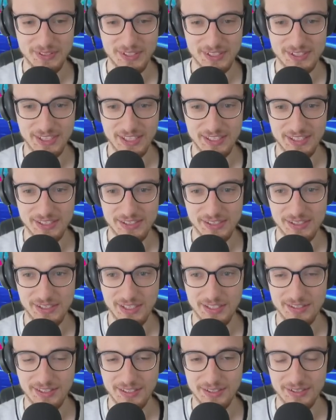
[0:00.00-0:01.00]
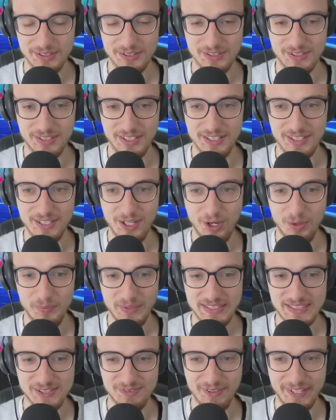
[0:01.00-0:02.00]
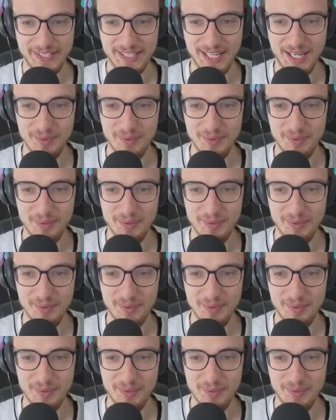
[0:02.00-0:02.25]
Interessant, dass er die Attacke genau mit 2